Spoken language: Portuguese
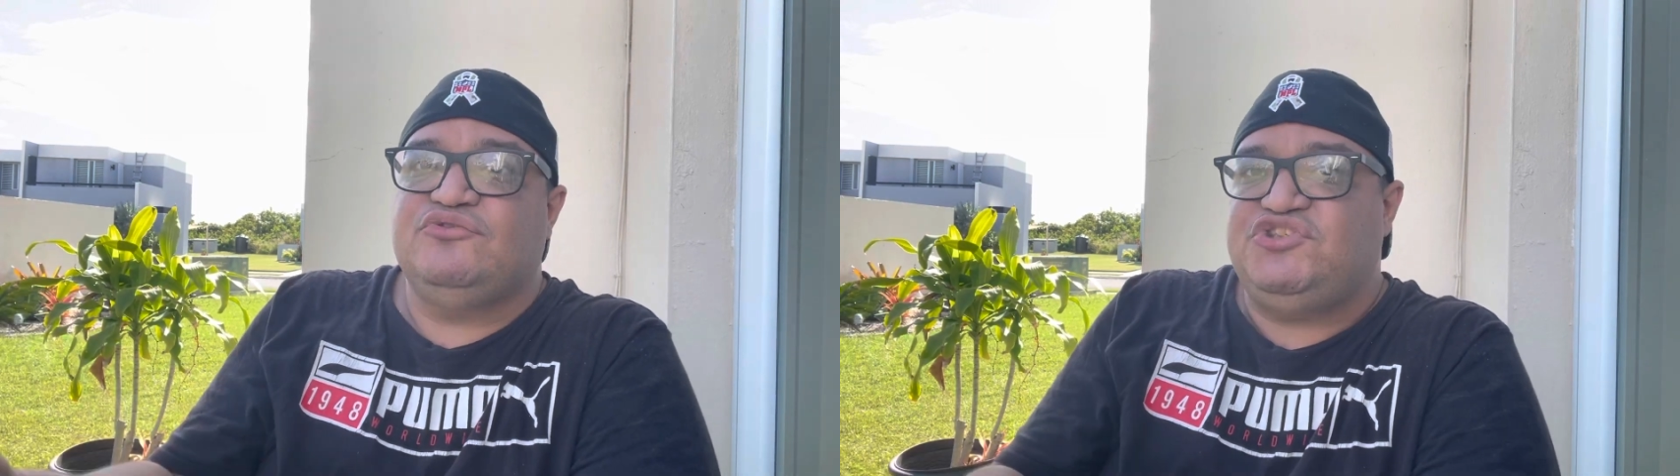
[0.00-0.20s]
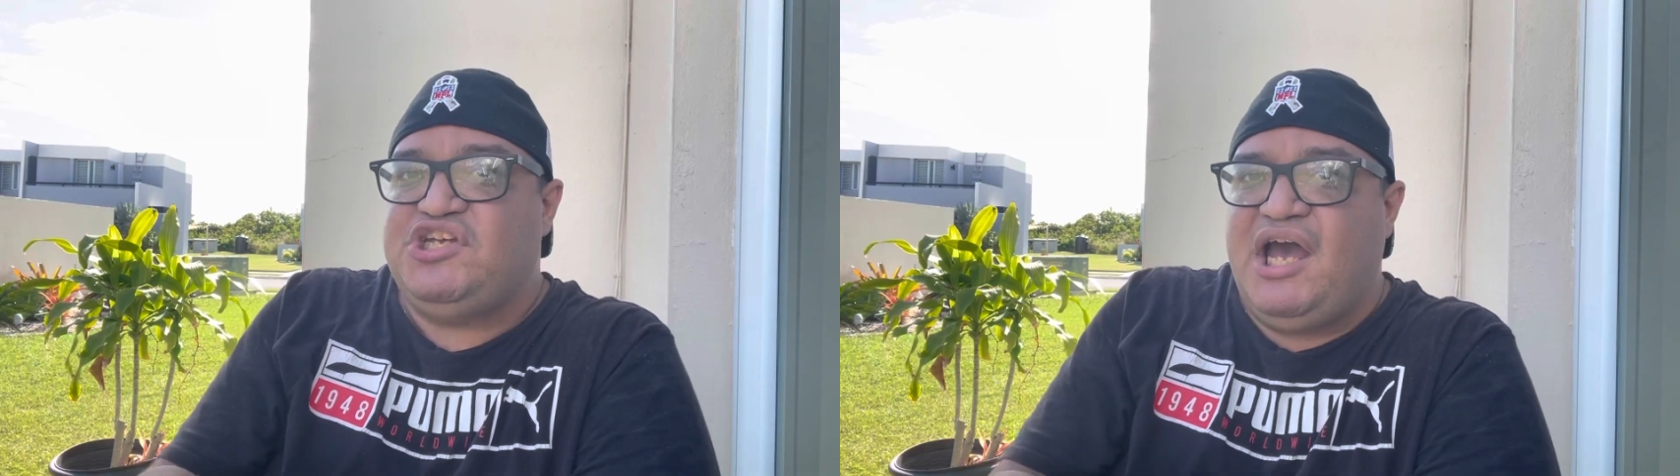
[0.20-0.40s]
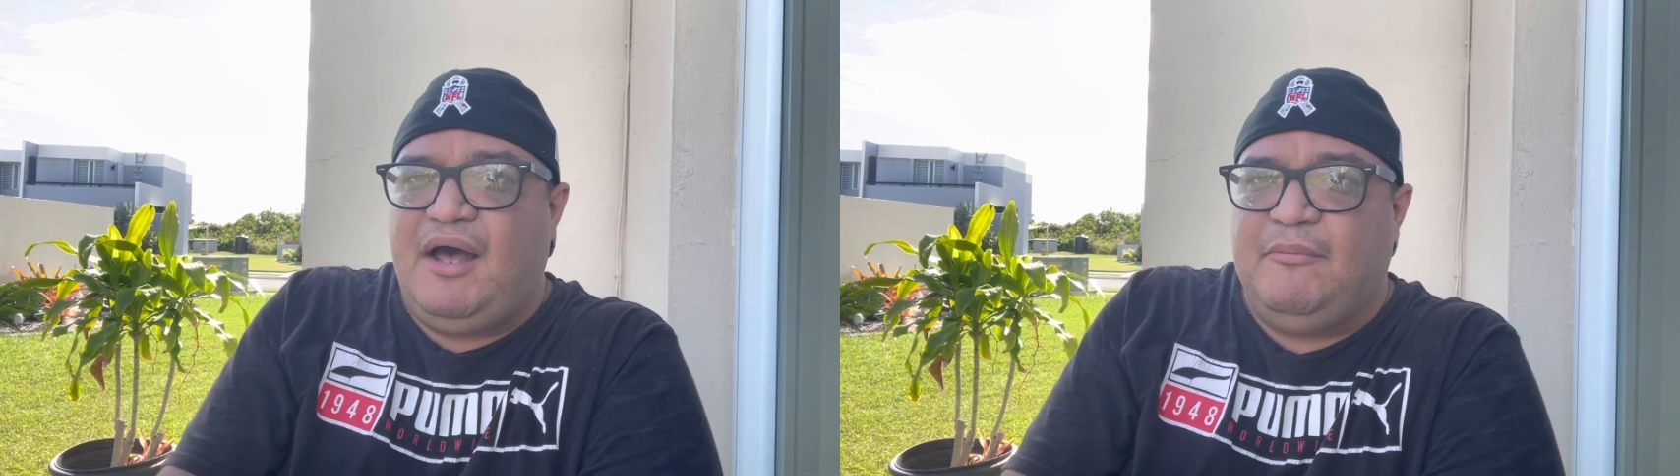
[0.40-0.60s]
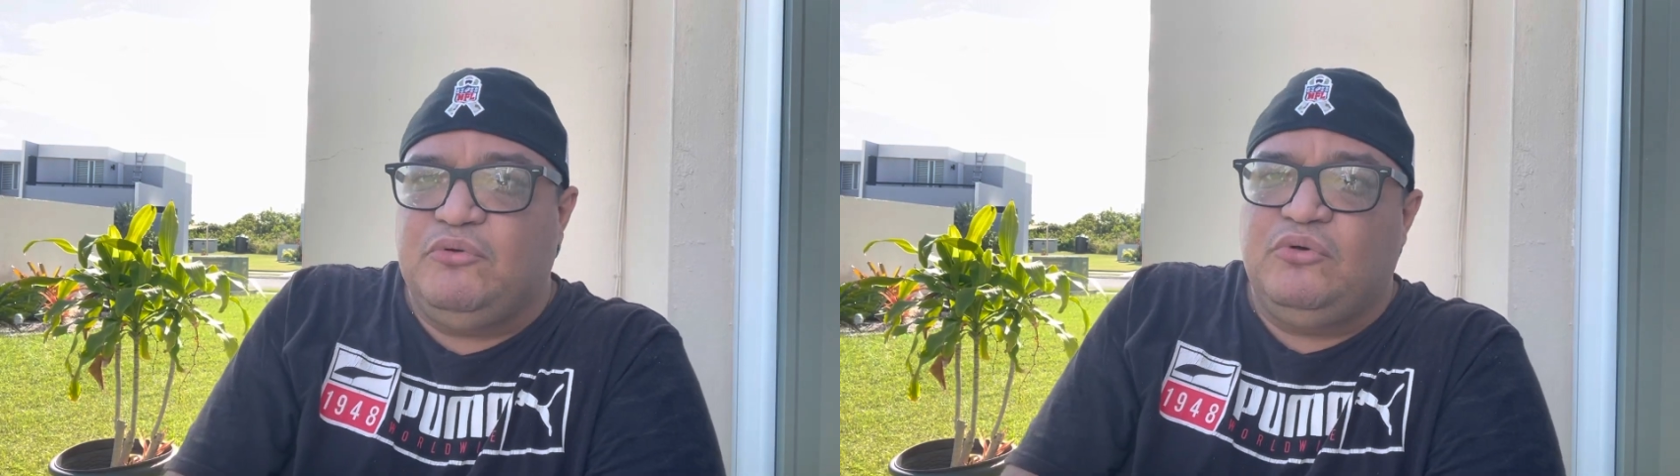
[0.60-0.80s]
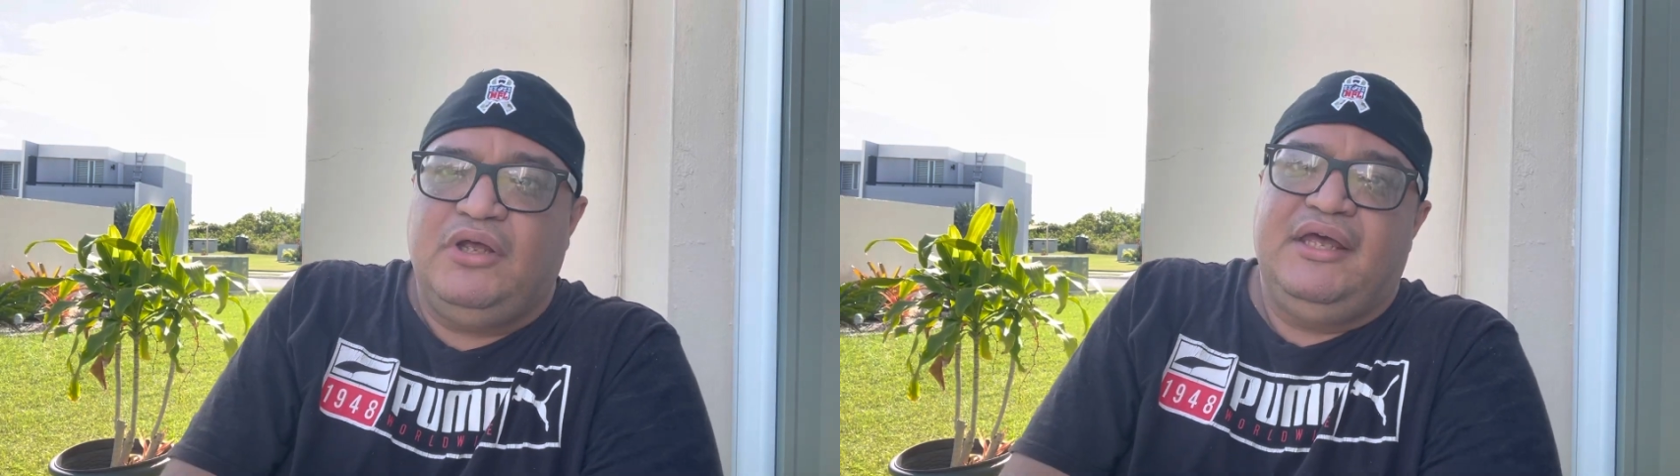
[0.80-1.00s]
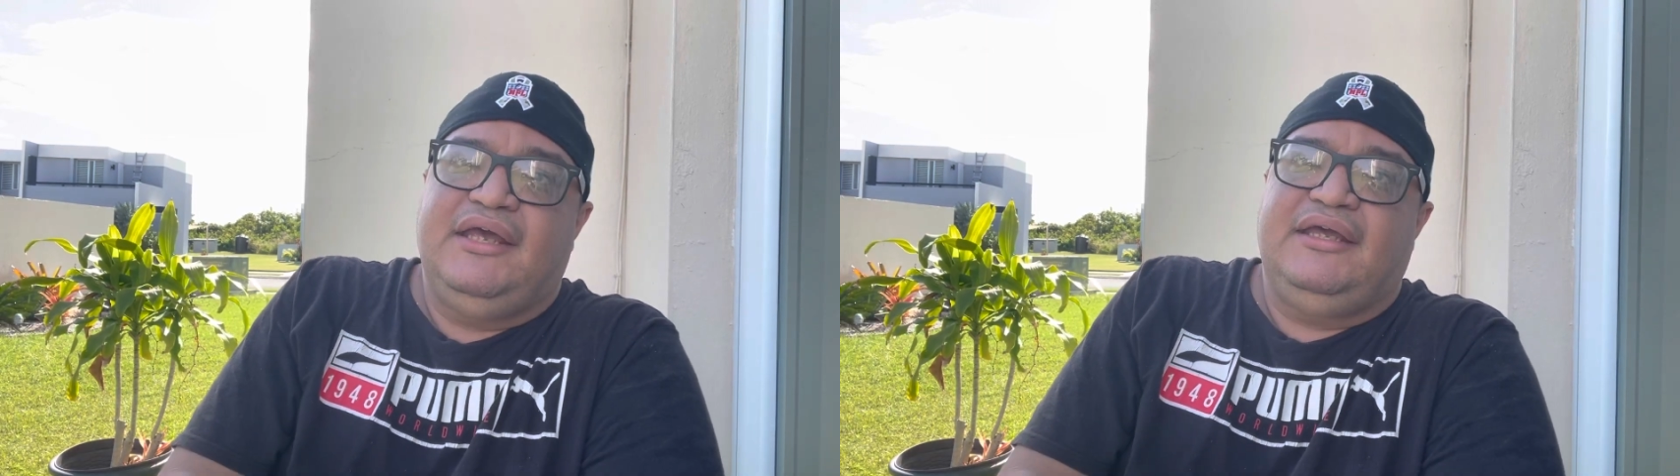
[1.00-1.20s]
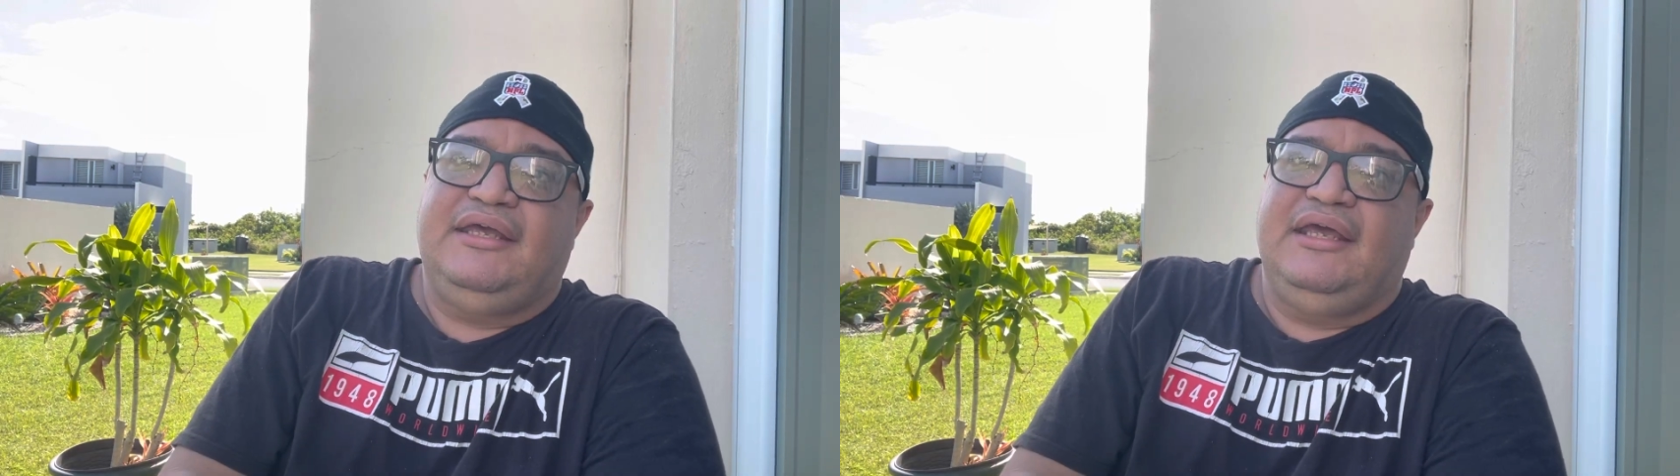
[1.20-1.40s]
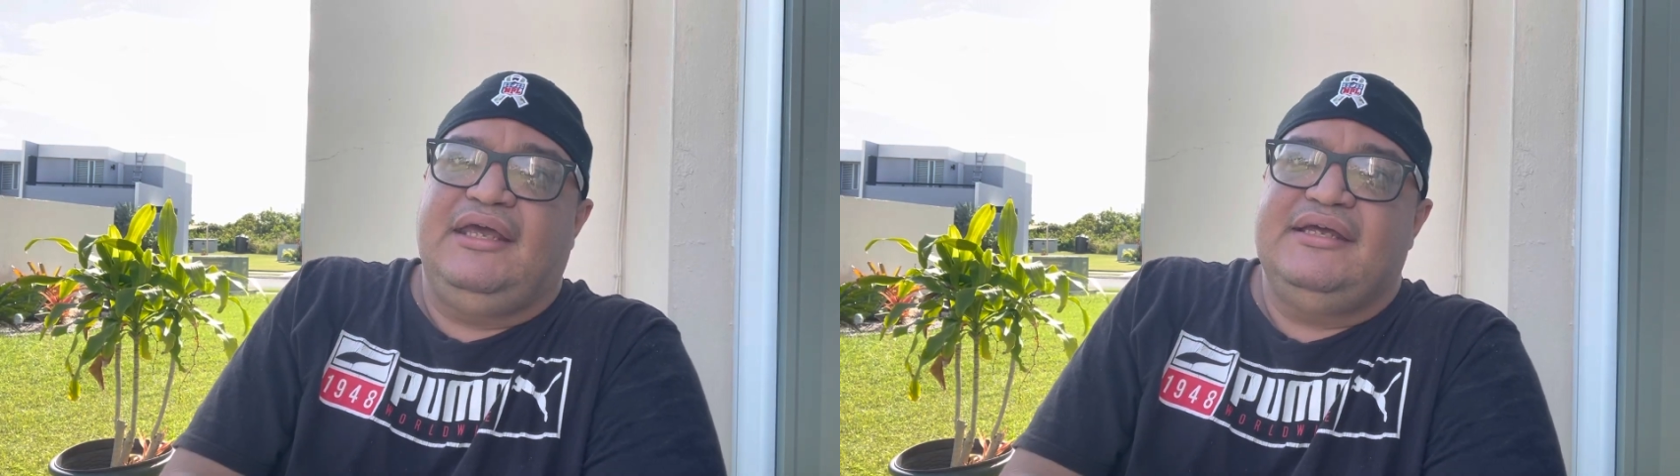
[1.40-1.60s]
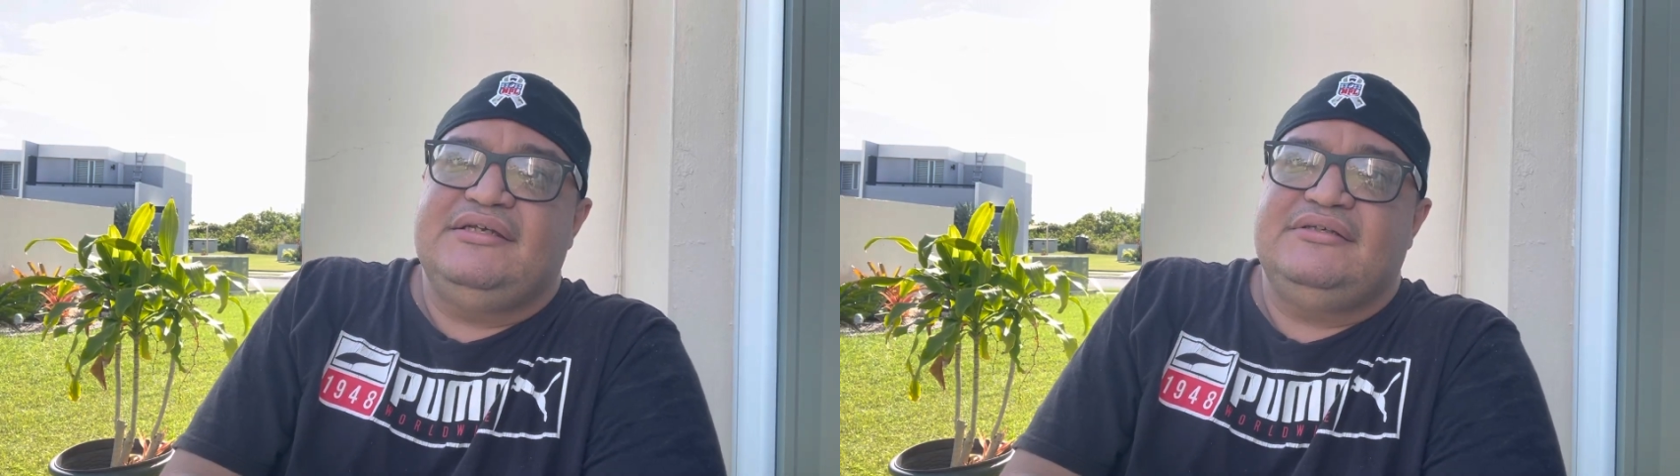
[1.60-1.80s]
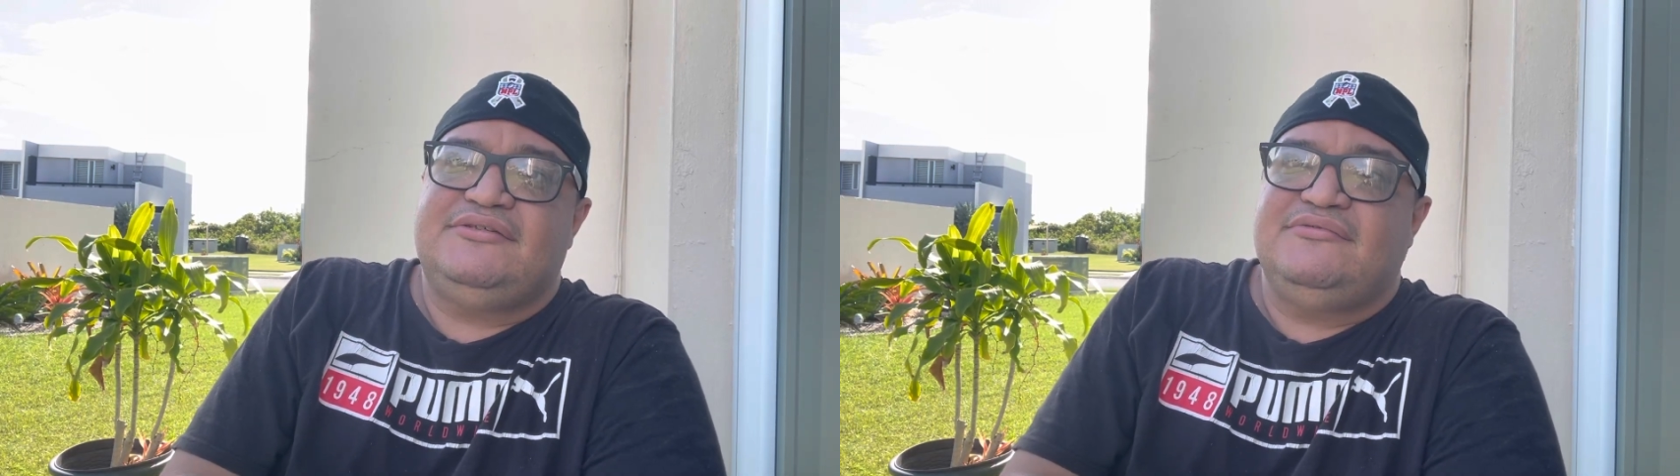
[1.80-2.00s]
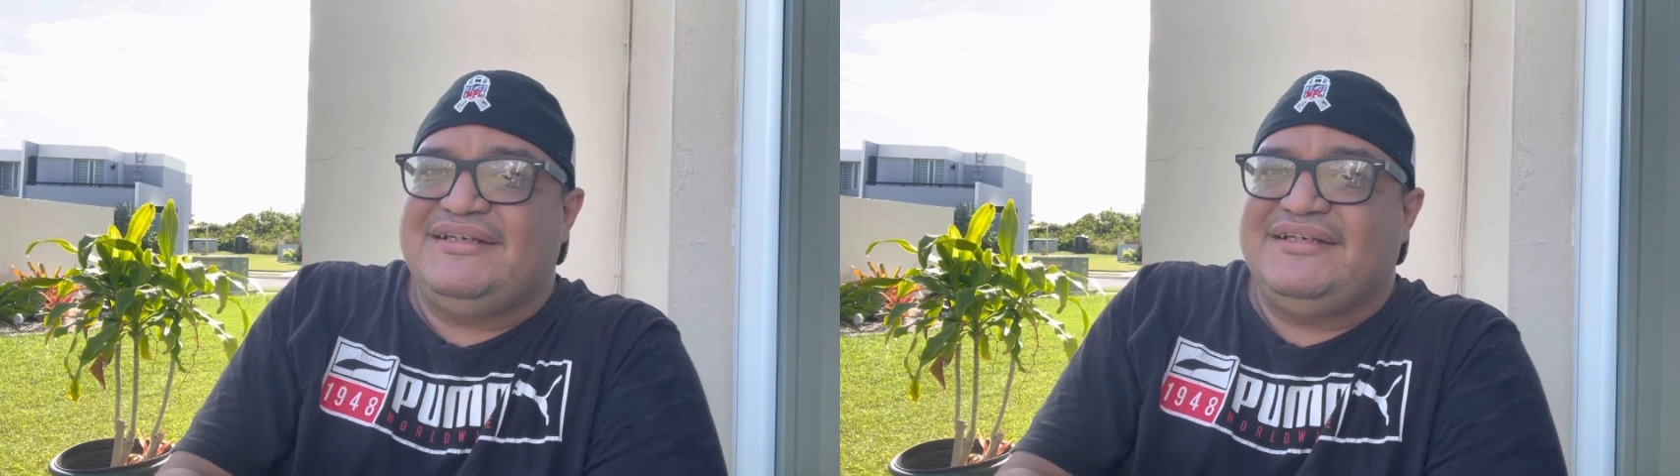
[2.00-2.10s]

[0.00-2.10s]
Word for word: diabo, que eh, isso não